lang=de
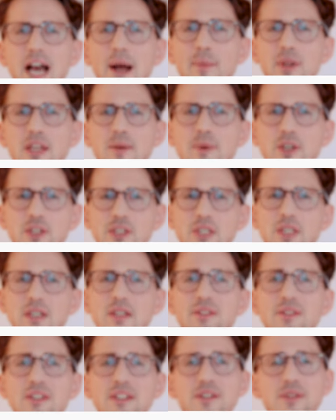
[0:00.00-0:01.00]
habe die
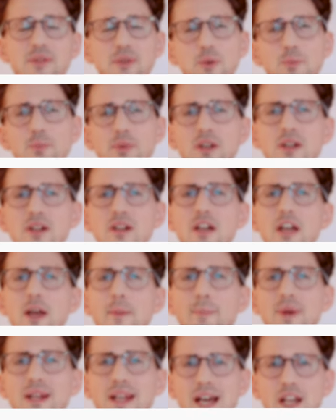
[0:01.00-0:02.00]
Maschine, sie ist super,
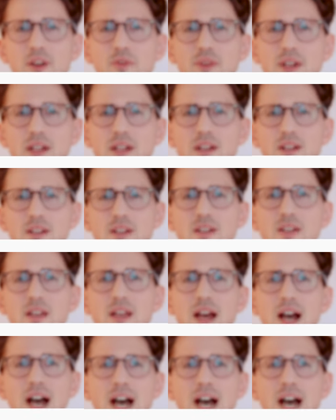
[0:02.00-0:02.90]
bin Anfängerin,